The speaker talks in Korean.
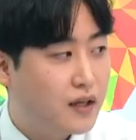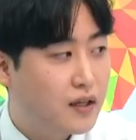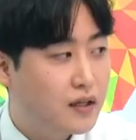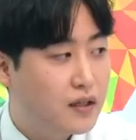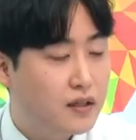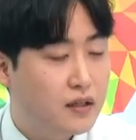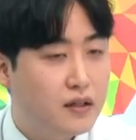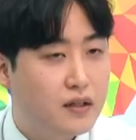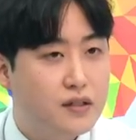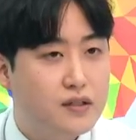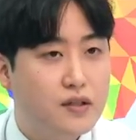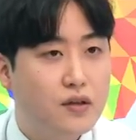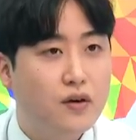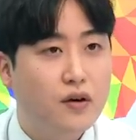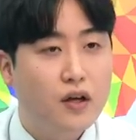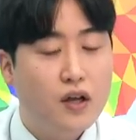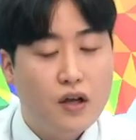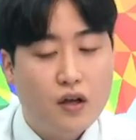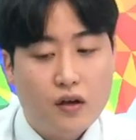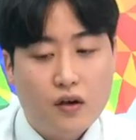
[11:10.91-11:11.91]
음. 그래서
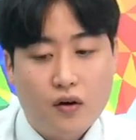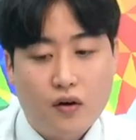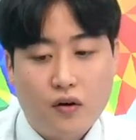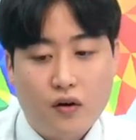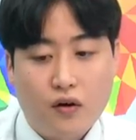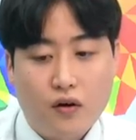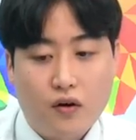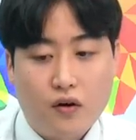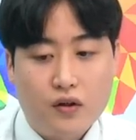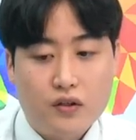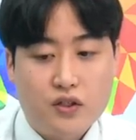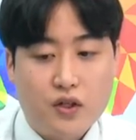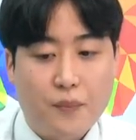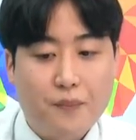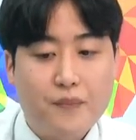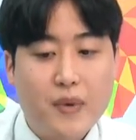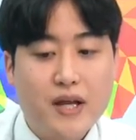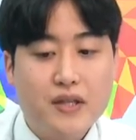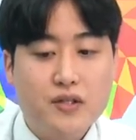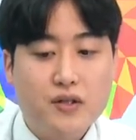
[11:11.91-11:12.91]
어,
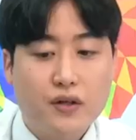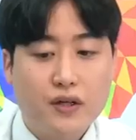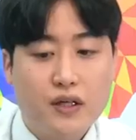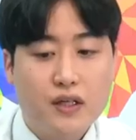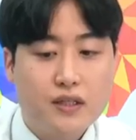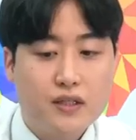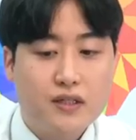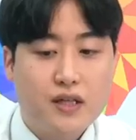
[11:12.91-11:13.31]
전반적인